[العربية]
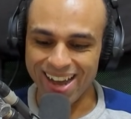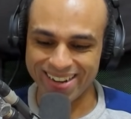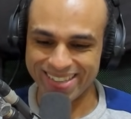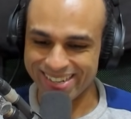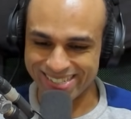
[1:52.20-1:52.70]

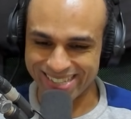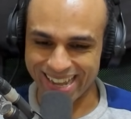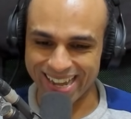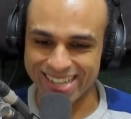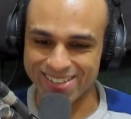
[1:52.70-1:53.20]
اكتر
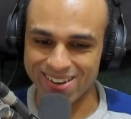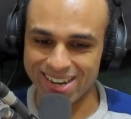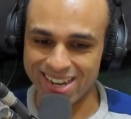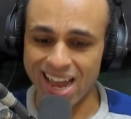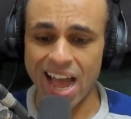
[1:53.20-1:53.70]
استغاره دي ولا
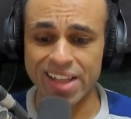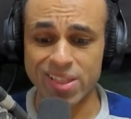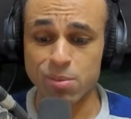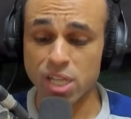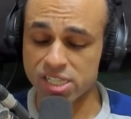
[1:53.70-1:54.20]
ايه لا
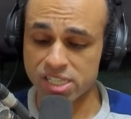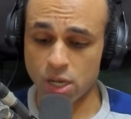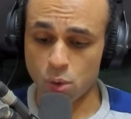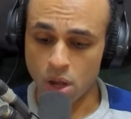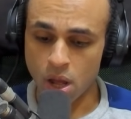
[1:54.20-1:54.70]
انتوا
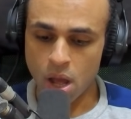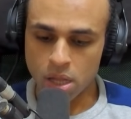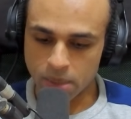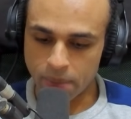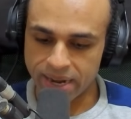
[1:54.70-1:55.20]
بتهزروا
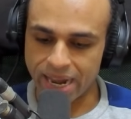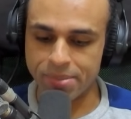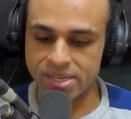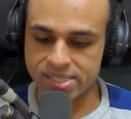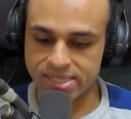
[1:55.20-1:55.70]
طب
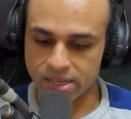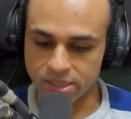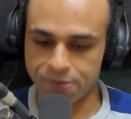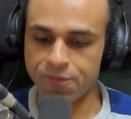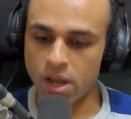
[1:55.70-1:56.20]
هنعمل ازاي
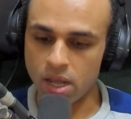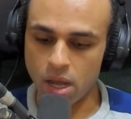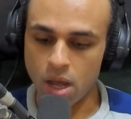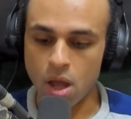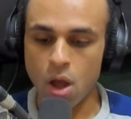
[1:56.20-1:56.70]
طفايه
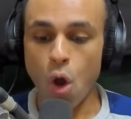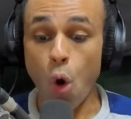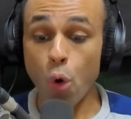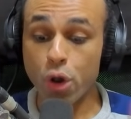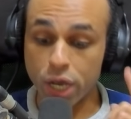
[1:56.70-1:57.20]

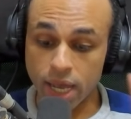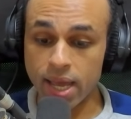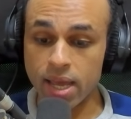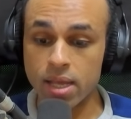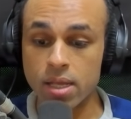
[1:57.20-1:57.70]

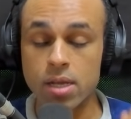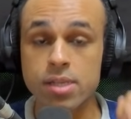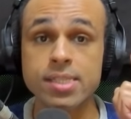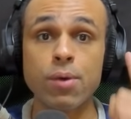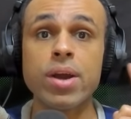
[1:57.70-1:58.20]
اوكي
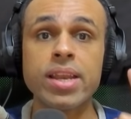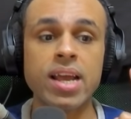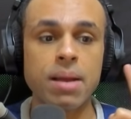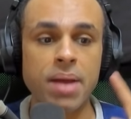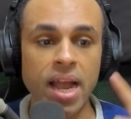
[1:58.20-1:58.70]
ثواني يا
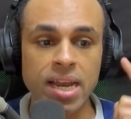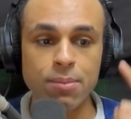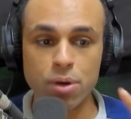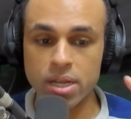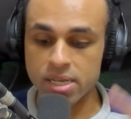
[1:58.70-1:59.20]
جماعه احنا
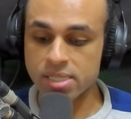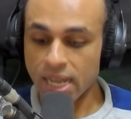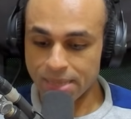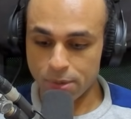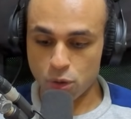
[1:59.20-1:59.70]
ممكن
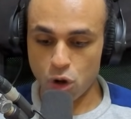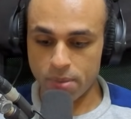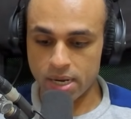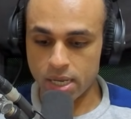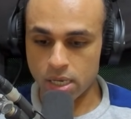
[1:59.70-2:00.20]
نستخدم الجمل
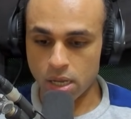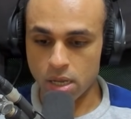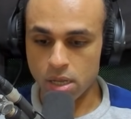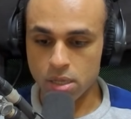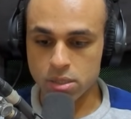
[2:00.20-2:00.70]
اللي هنا
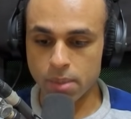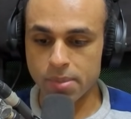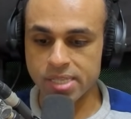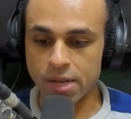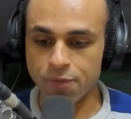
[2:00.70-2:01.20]
طب ما
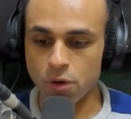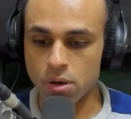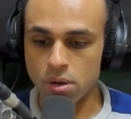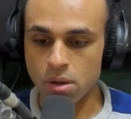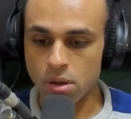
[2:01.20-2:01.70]
زي الفل
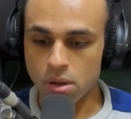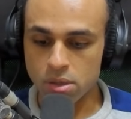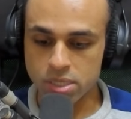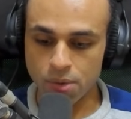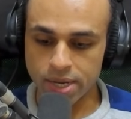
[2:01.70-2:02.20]

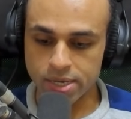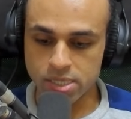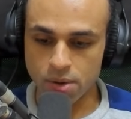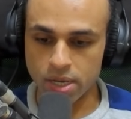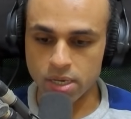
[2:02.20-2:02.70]
ثواني
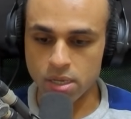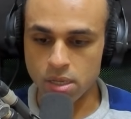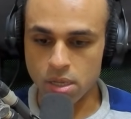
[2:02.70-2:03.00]
ثواني